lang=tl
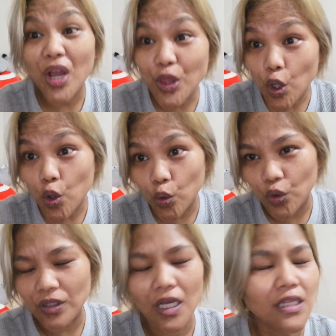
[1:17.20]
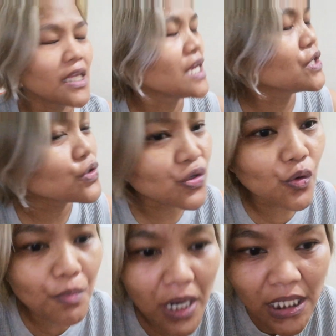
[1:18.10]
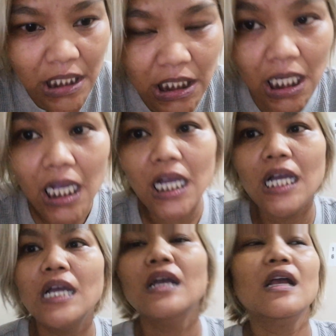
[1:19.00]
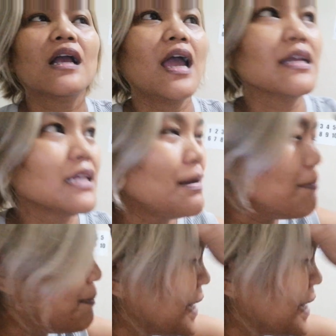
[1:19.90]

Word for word: Brotherhood. Thank you so much. Uh, kahit ilang